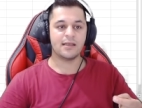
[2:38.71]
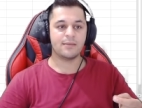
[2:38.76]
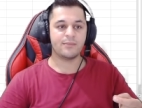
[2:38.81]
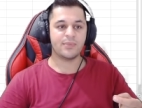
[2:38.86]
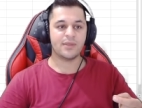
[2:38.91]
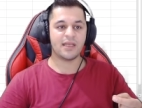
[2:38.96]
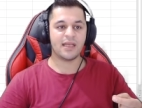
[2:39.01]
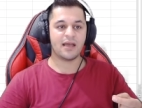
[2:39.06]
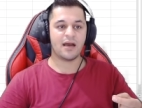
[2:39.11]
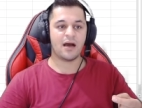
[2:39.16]

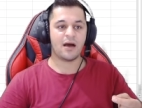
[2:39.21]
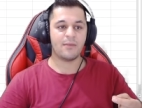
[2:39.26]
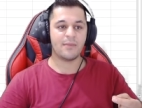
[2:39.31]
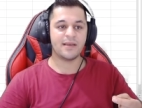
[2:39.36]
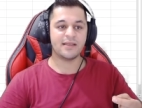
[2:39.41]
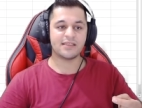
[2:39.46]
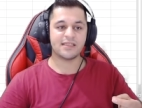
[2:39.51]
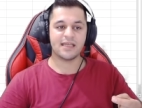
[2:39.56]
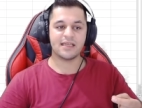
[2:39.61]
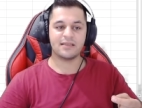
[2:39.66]
Pre
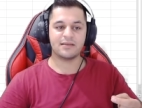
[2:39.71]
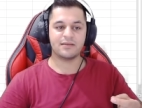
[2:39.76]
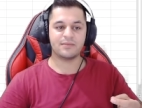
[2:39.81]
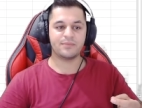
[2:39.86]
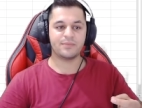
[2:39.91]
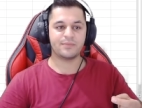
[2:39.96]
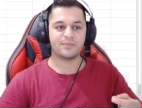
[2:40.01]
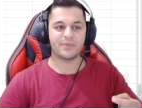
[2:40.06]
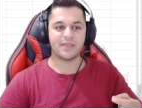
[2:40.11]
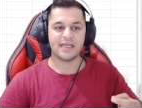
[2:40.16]
Ahmet şey
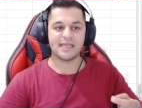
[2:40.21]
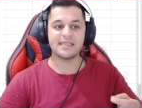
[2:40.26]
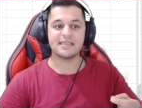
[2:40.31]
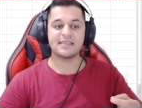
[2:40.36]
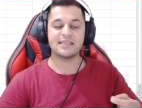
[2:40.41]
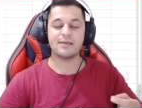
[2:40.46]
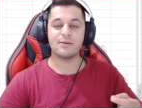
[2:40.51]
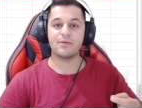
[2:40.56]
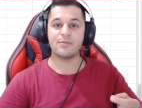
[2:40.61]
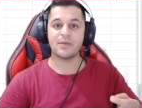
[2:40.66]
Priest
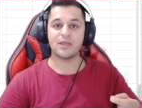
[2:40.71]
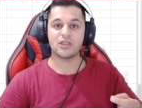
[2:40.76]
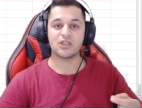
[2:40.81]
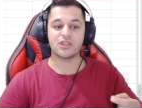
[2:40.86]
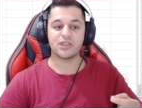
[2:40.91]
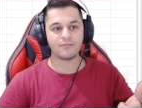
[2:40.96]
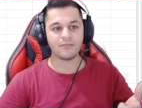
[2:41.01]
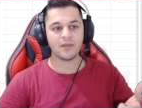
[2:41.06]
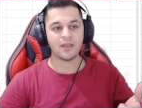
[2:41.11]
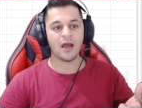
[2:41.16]
dizebilmek
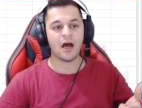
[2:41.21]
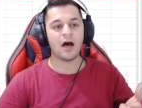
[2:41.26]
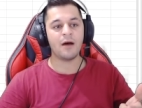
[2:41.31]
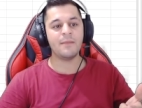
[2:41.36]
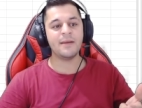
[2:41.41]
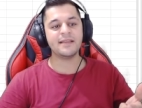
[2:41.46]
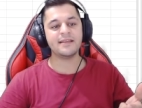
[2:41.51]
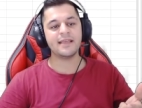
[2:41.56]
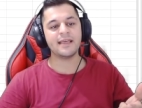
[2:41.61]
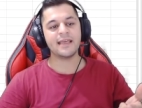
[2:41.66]
için.
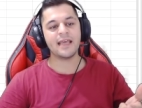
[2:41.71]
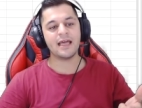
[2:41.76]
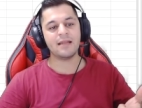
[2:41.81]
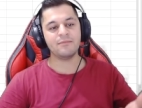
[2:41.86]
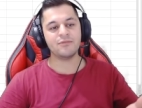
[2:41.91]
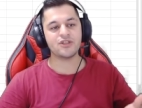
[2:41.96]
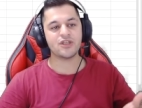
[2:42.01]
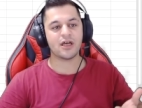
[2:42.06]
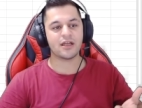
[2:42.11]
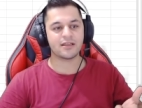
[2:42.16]
Ahmet de
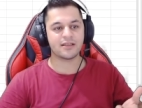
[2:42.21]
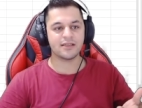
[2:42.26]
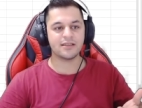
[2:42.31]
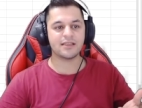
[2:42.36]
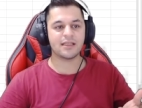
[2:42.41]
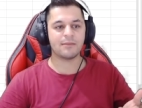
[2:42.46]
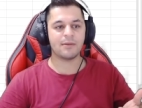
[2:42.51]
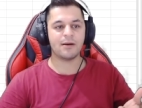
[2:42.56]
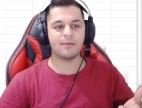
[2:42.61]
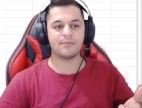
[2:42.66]
gelmiş artık
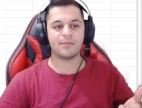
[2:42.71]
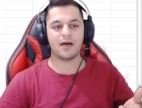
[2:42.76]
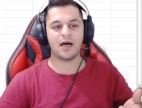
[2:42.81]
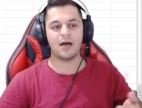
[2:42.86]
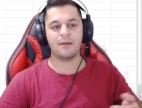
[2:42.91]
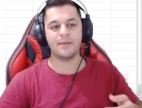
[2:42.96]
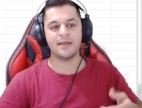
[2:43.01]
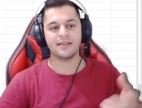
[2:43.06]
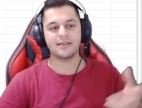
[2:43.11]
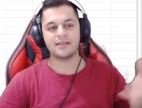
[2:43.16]
tamam mı?
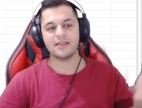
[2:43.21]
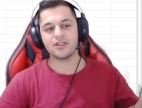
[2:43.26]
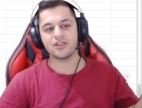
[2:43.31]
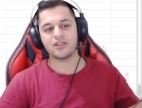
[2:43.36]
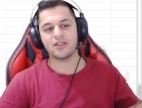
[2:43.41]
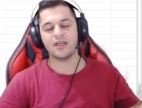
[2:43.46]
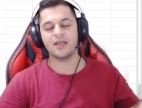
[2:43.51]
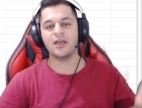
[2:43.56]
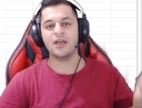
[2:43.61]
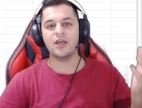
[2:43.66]
Ahmet de
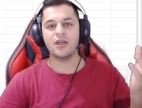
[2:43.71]
işte